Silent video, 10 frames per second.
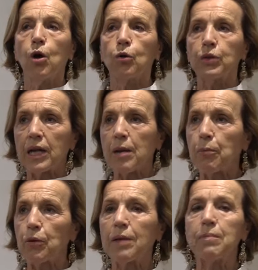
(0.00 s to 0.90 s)
o della
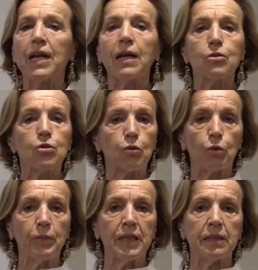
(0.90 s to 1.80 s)
polemica
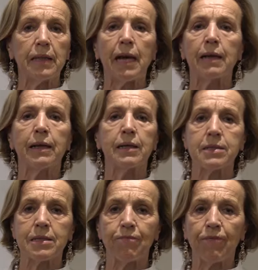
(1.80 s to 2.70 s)
strumentale che
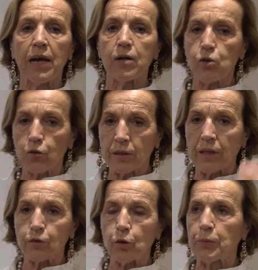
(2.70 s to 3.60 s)
si fa
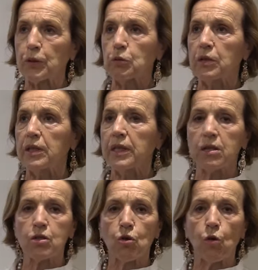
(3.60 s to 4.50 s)
soltanto per
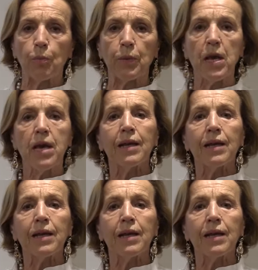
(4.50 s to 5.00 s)
ottenere scopi